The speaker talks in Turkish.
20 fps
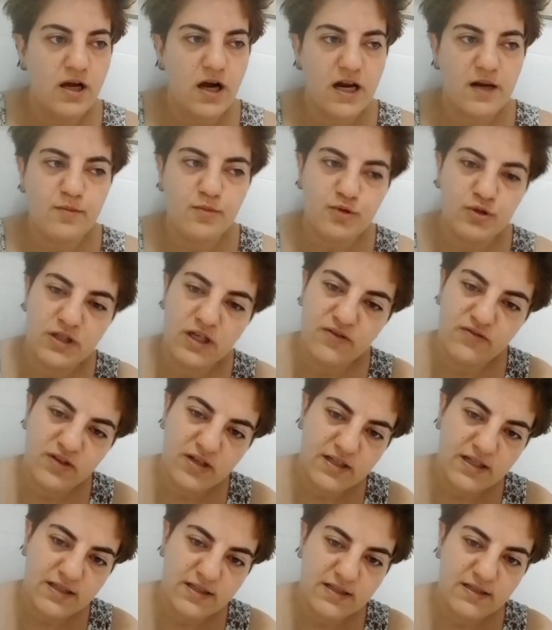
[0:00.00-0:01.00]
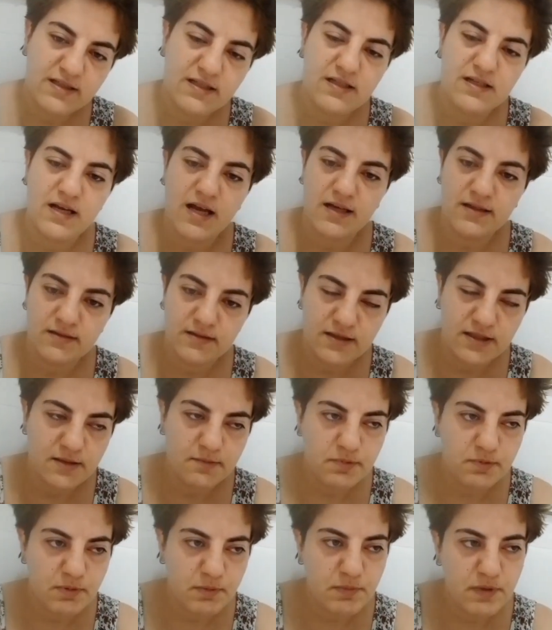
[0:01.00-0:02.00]
Hani bugün evine git dinlen
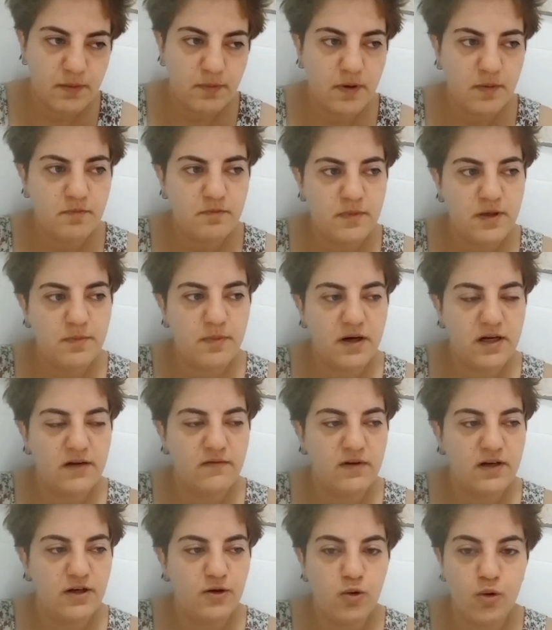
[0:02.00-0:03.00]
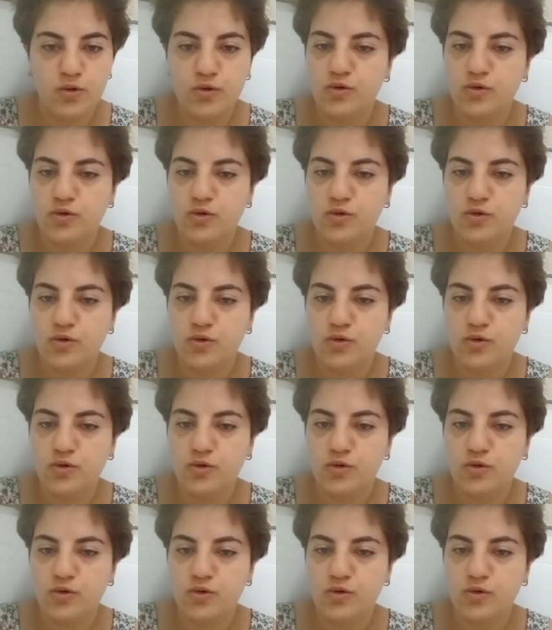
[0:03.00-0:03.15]
deyip bir, bir, bir para veriliyor.